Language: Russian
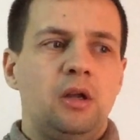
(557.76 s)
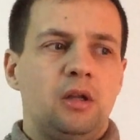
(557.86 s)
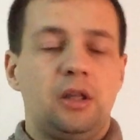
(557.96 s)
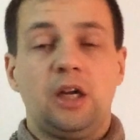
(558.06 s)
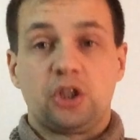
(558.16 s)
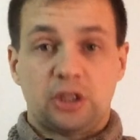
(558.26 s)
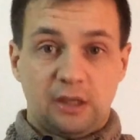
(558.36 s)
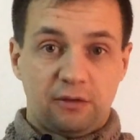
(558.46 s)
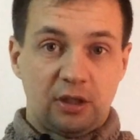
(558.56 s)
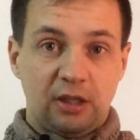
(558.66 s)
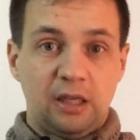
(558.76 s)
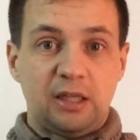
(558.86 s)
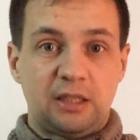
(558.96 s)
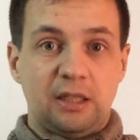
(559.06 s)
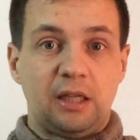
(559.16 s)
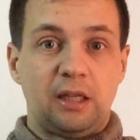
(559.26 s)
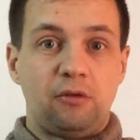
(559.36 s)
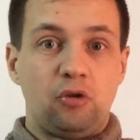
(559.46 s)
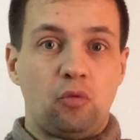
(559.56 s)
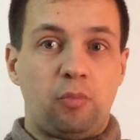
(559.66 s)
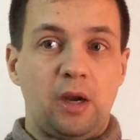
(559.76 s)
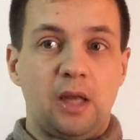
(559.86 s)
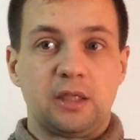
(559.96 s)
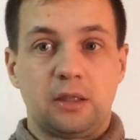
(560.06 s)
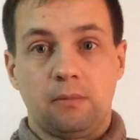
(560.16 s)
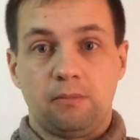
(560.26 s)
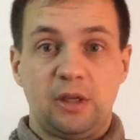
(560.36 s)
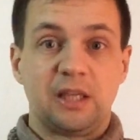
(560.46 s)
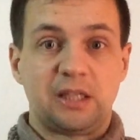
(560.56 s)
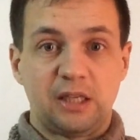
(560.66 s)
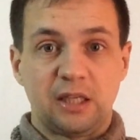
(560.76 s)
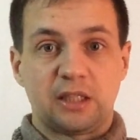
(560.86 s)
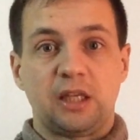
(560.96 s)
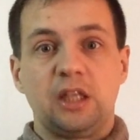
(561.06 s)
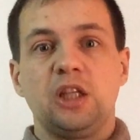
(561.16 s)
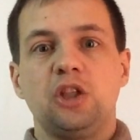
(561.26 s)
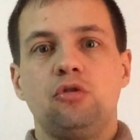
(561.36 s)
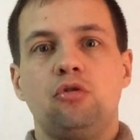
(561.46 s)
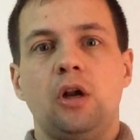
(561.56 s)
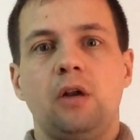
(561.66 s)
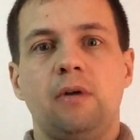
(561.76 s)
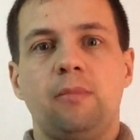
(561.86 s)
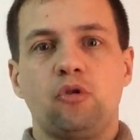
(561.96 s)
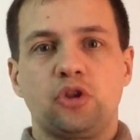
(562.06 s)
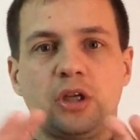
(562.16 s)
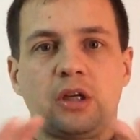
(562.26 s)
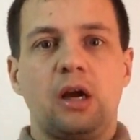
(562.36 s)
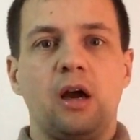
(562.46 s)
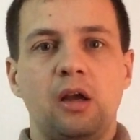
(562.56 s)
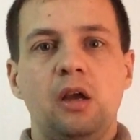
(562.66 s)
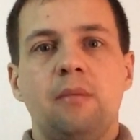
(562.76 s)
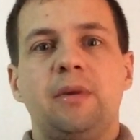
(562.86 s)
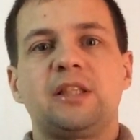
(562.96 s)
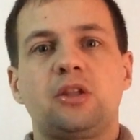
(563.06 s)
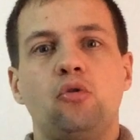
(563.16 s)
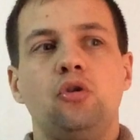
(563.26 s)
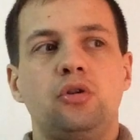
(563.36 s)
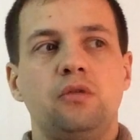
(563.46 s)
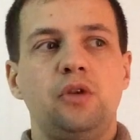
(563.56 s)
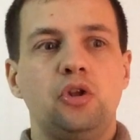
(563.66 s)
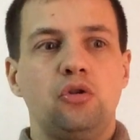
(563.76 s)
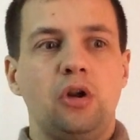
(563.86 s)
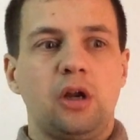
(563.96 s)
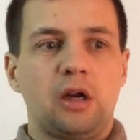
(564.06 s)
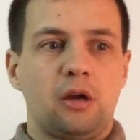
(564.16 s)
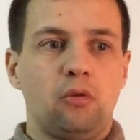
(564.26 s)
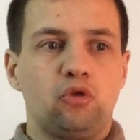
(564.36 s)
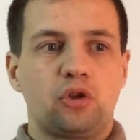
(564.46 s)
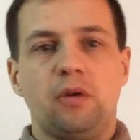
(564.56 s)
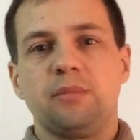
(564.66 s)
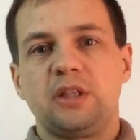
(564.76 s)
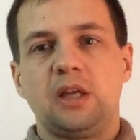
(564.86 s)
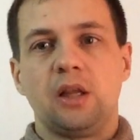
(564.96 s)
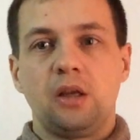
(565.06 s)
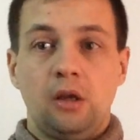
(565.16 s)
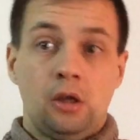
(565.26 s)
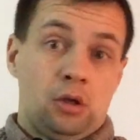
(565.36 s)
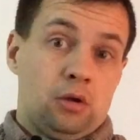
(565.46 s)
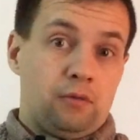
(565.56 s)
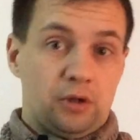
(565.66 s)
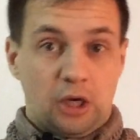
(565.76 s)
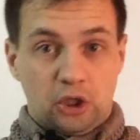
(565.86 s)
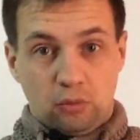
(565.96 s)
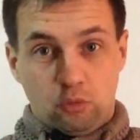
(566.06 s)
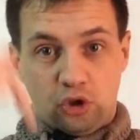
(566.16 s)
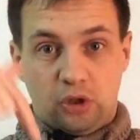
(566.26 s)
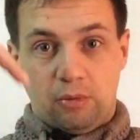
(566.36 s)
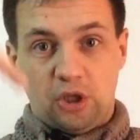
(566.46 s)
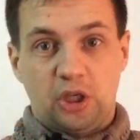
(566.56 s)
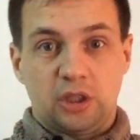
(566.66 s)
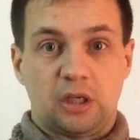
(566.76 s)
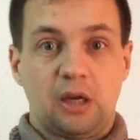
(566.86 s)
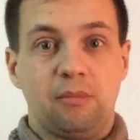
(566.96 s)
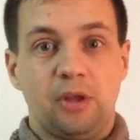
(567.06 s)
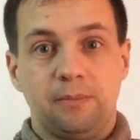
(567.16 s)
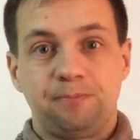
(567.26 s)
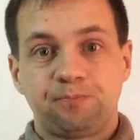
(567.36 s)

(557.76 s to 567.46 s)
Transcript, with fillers: Дальше ставьте лайк, если данное видео полезно. Если есть какие-то индивидуальные вопросы, как построить видео или как лучше вам снять, вы также можете обращаться ко мне